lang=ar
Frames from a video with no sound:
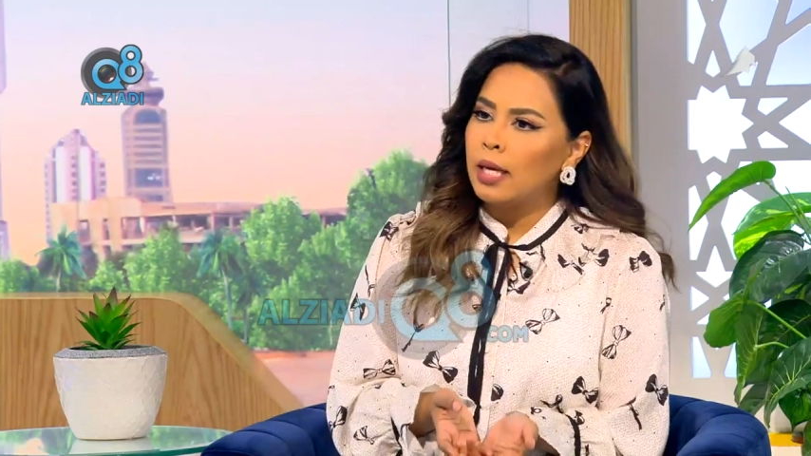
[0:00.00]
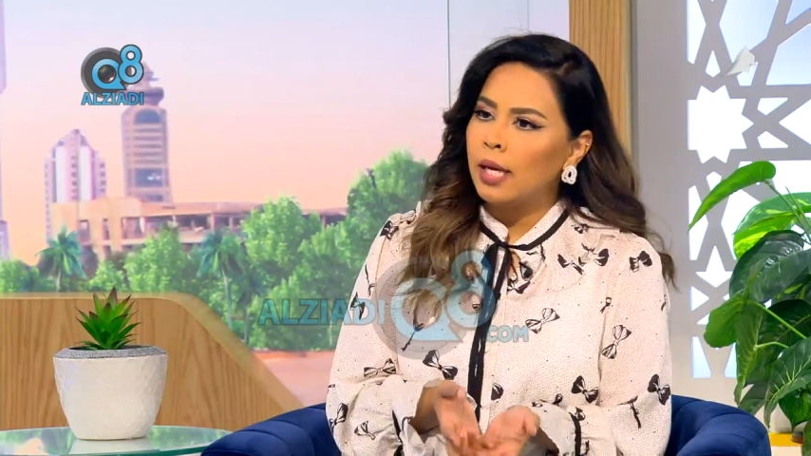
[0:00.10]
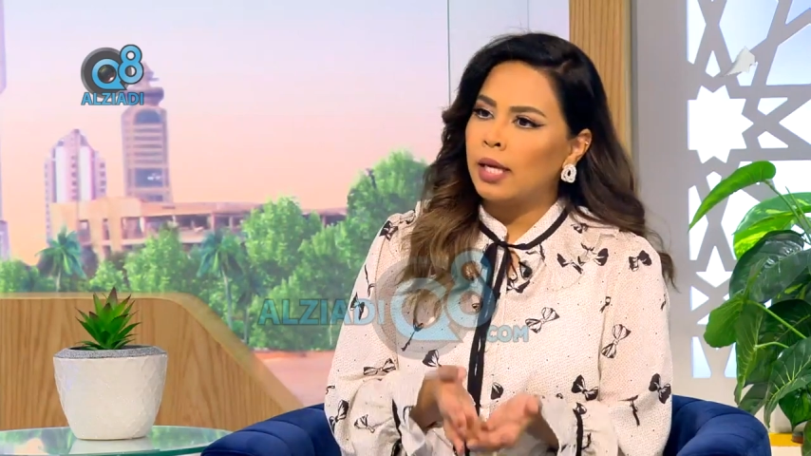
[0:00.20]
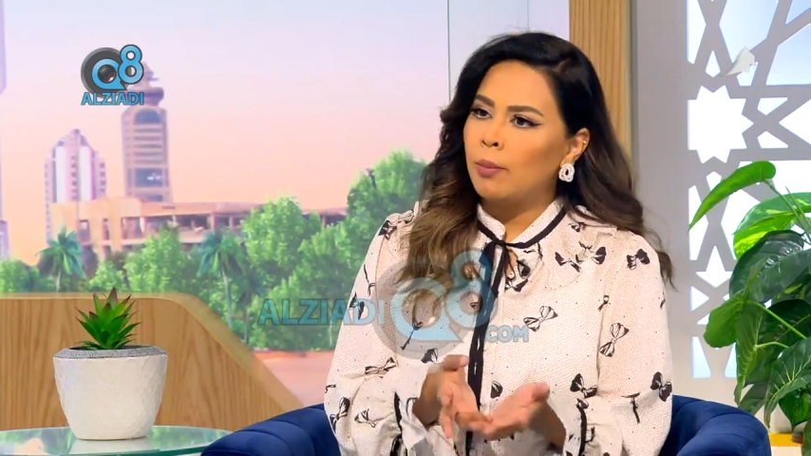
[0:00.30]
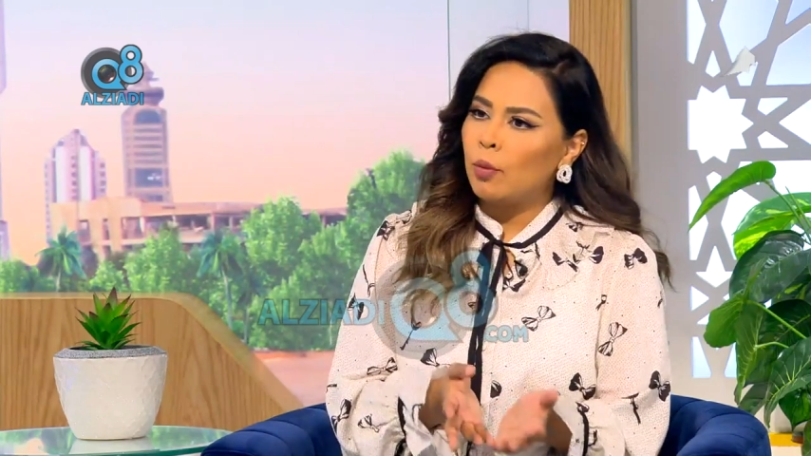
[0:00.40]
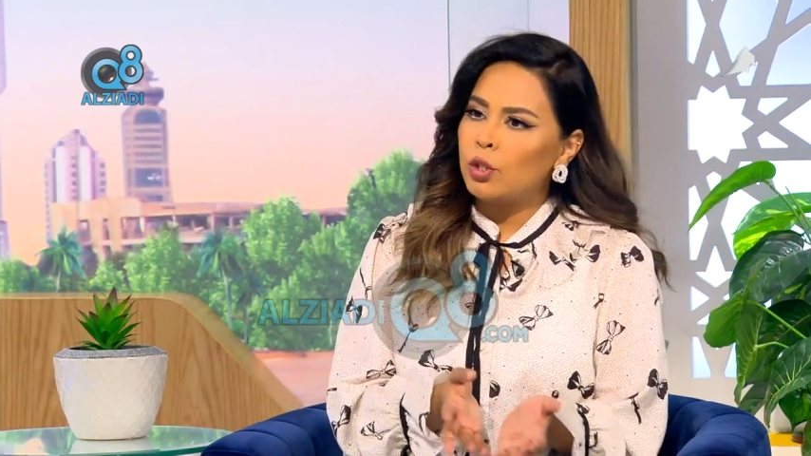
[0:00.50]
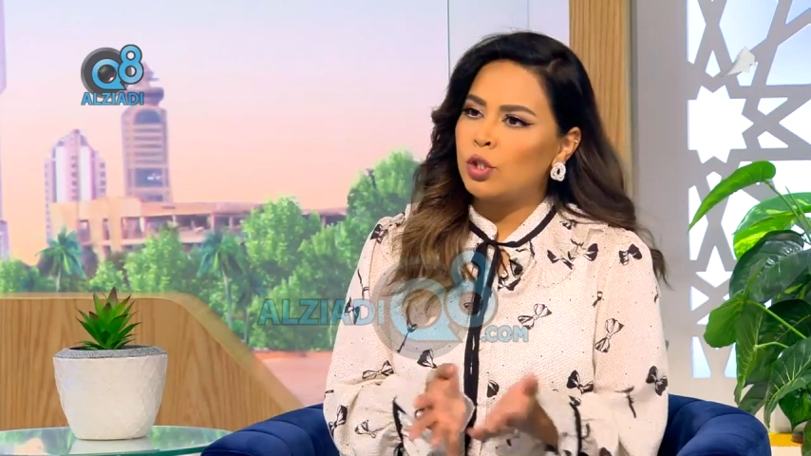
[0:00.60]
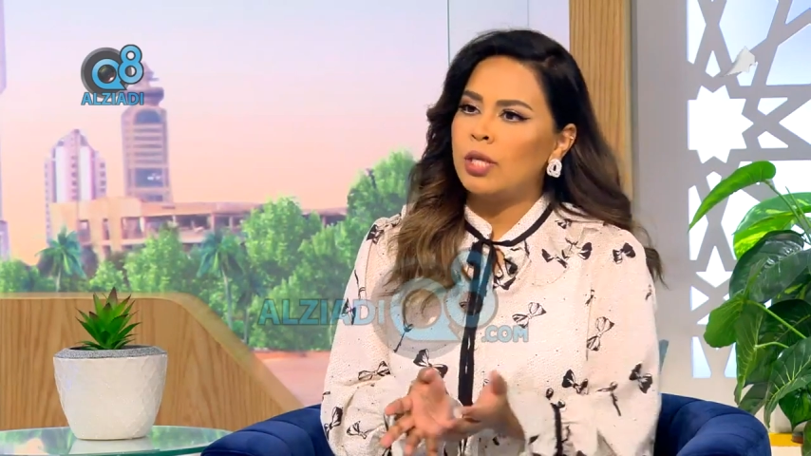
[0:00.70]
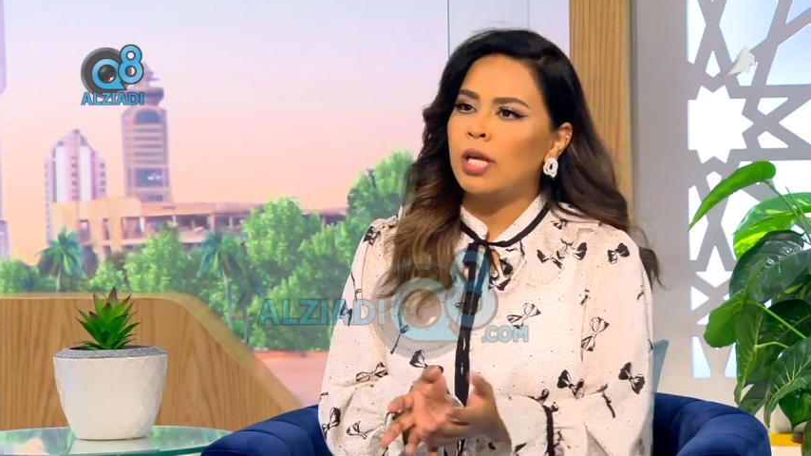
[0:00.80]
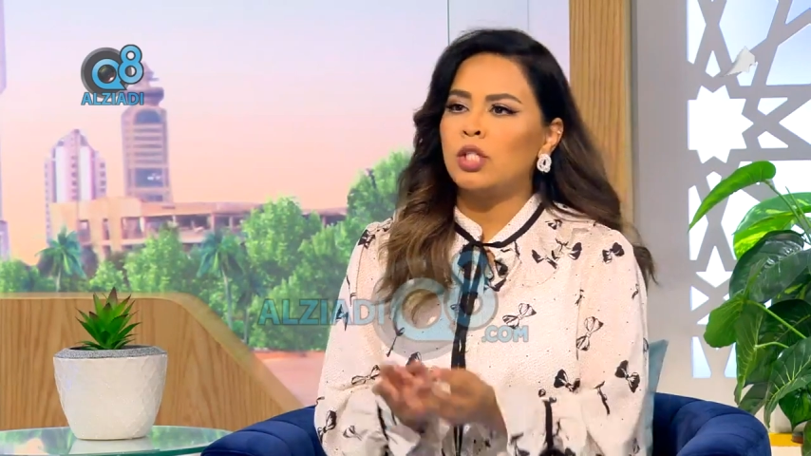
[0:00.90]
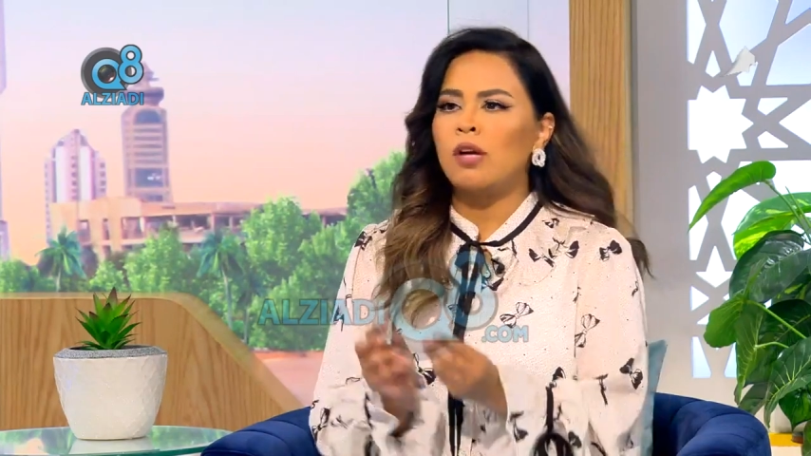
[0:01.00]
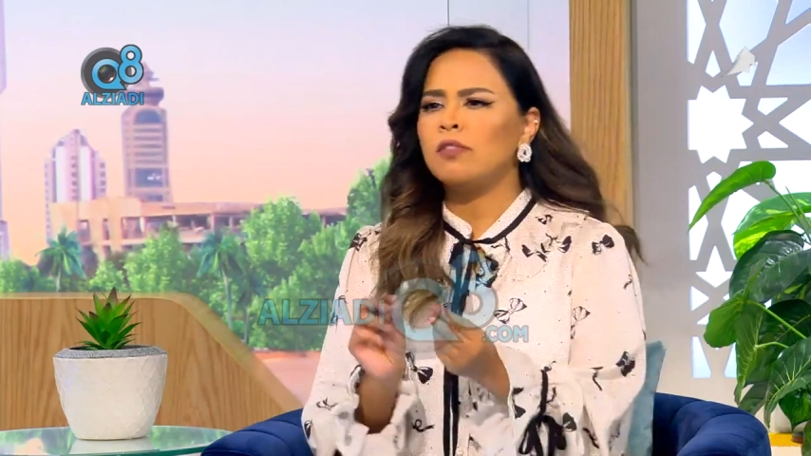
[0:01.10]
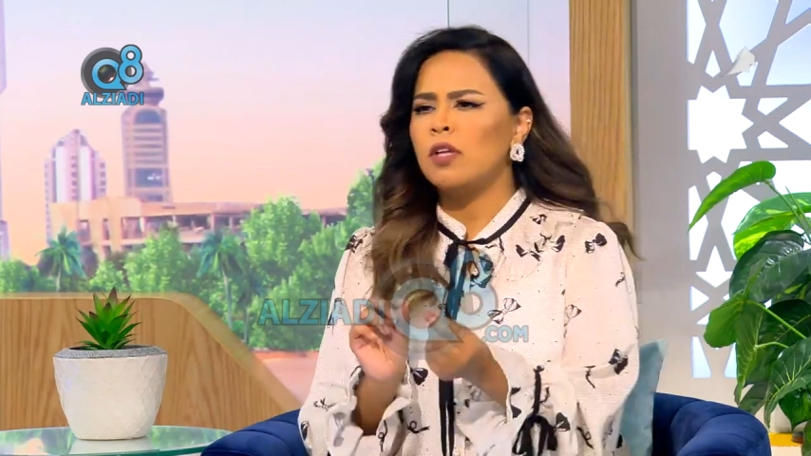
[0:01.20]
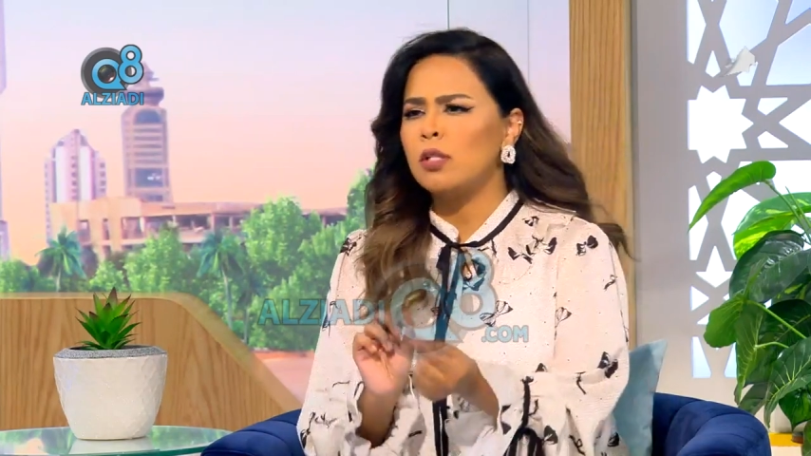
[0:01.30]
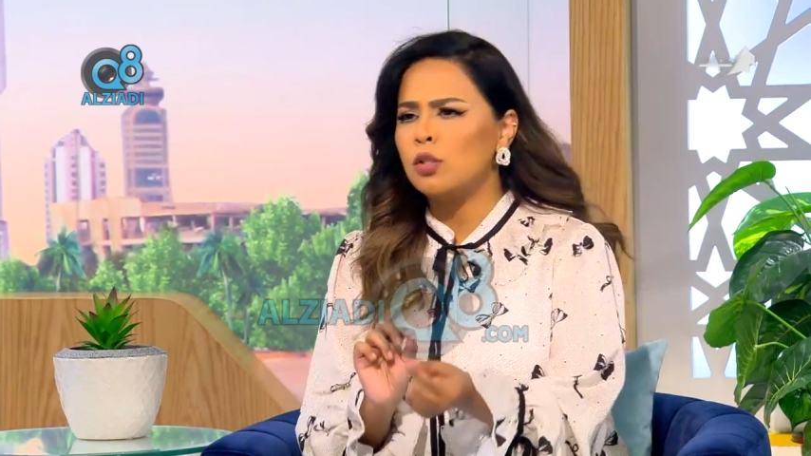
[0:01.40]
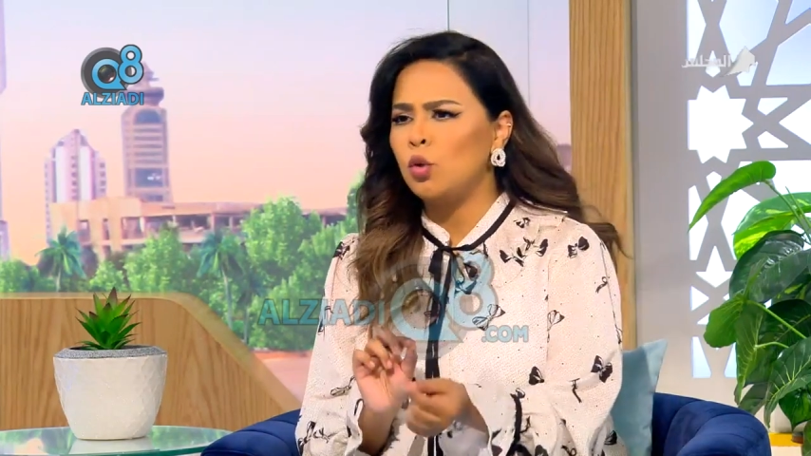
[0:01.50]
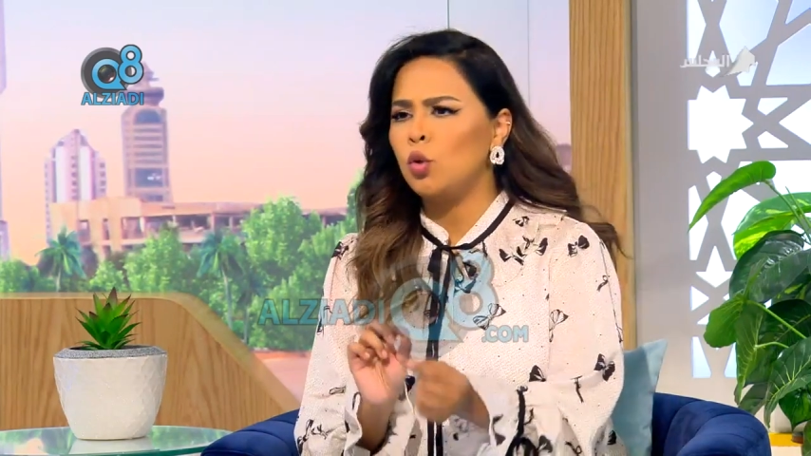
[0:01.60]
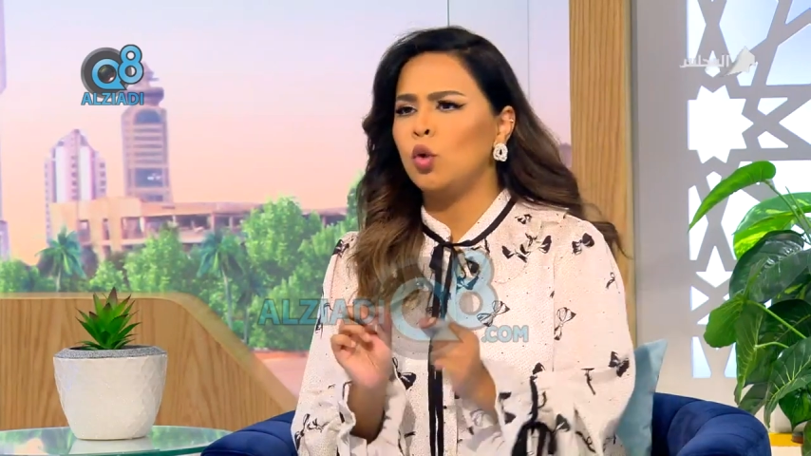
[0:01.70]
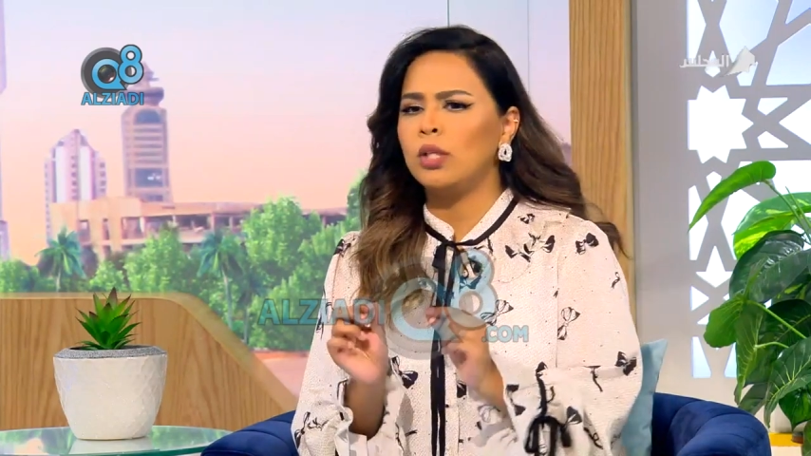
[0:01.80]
يعني بيوجهنا شاف سلوك